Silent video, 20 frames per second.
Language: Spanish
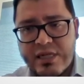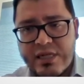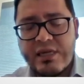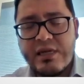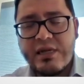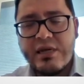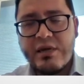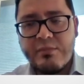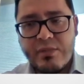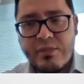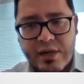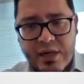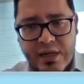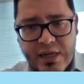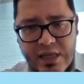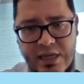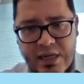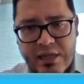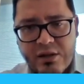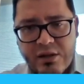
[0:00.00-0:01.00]
que pues,
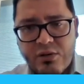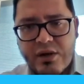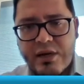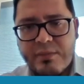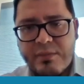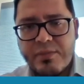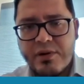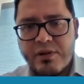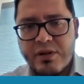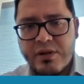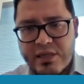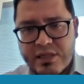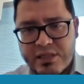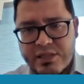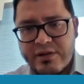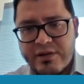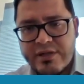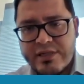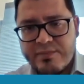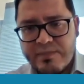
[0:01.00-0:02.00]
requieren de una
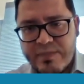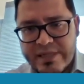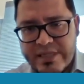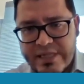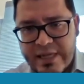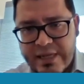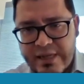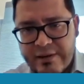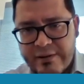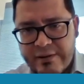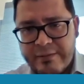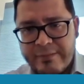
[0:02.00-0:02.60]
protección especial.